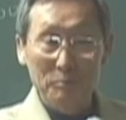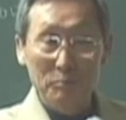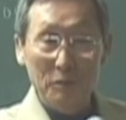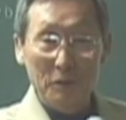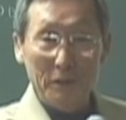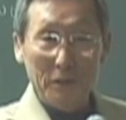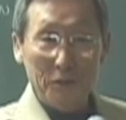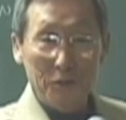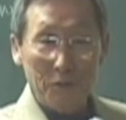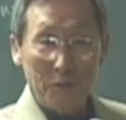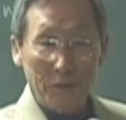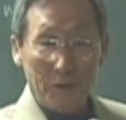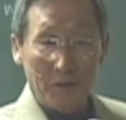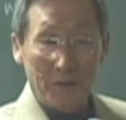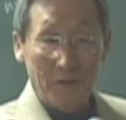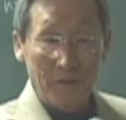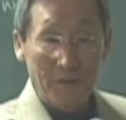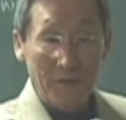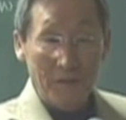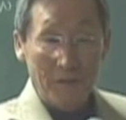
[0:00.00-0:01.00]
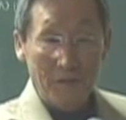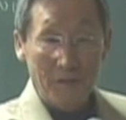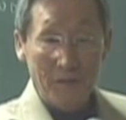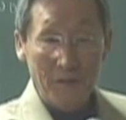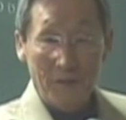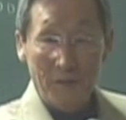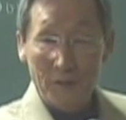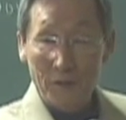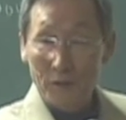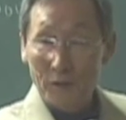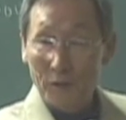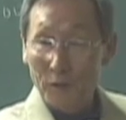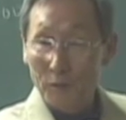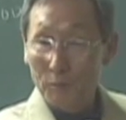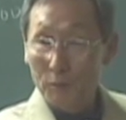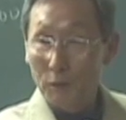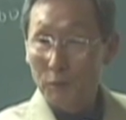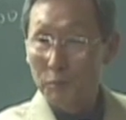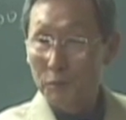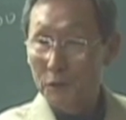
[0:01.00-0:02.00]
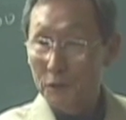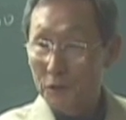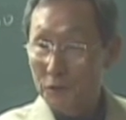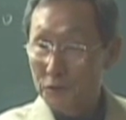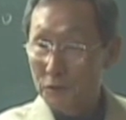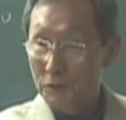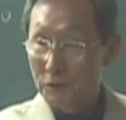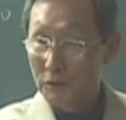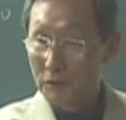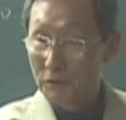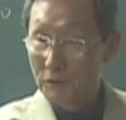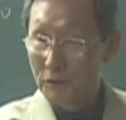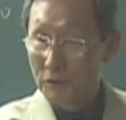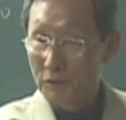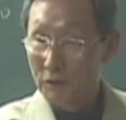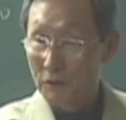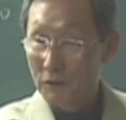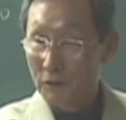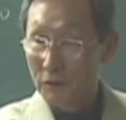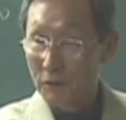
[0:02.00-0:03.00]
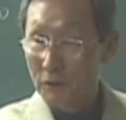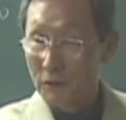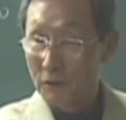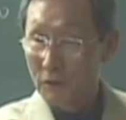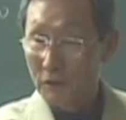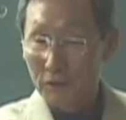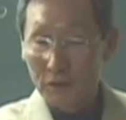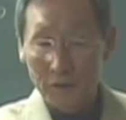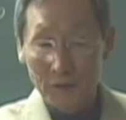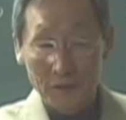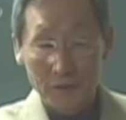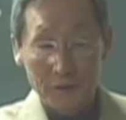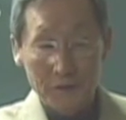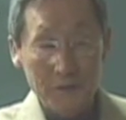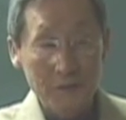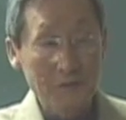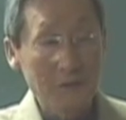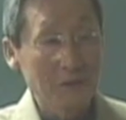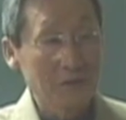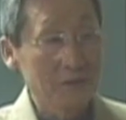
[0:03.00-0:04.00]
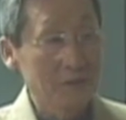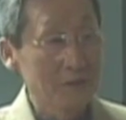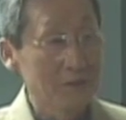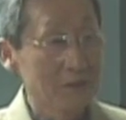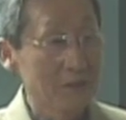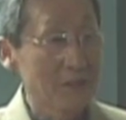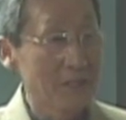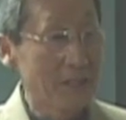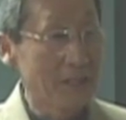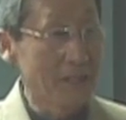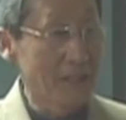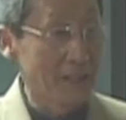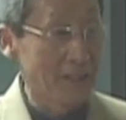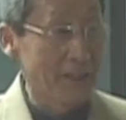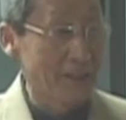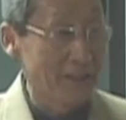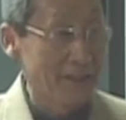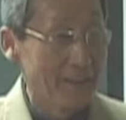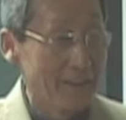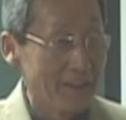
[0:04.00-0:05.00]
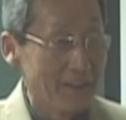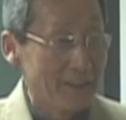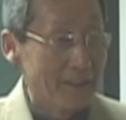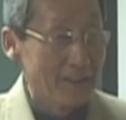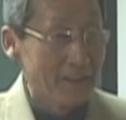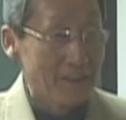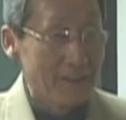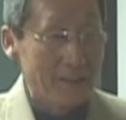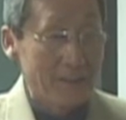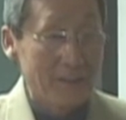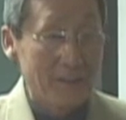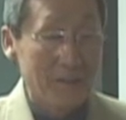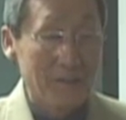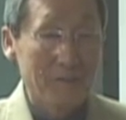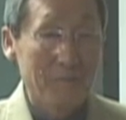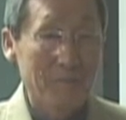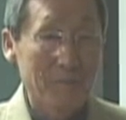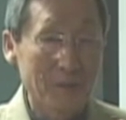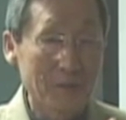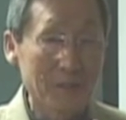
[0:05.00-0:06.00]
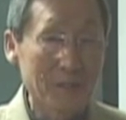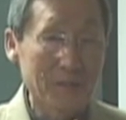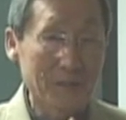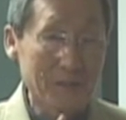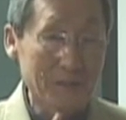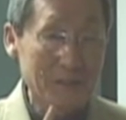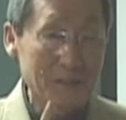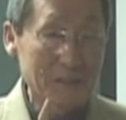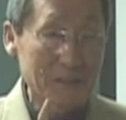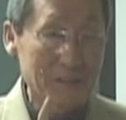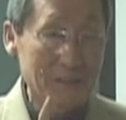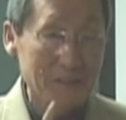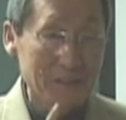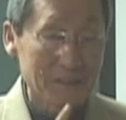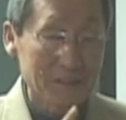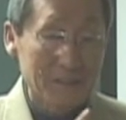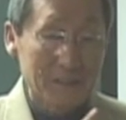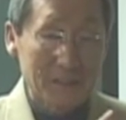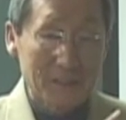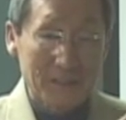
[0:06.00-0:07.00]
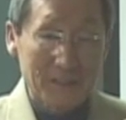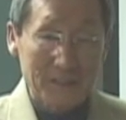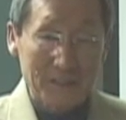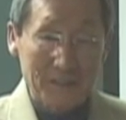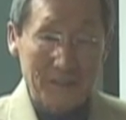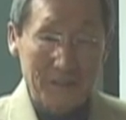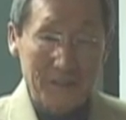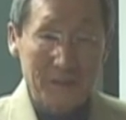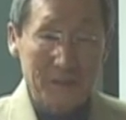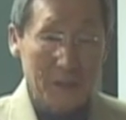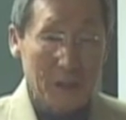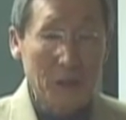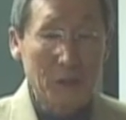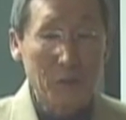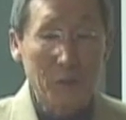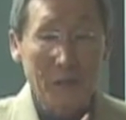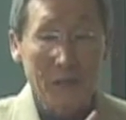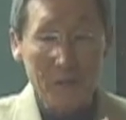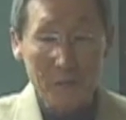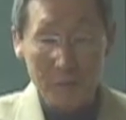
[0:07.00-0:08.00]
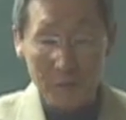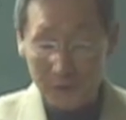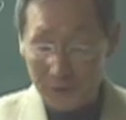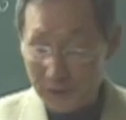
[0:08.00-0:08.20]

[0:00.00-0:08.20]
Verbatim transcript: 뭐 해줘요? 뭐 해줘? 전 저게 보세요. 이제 그 결과를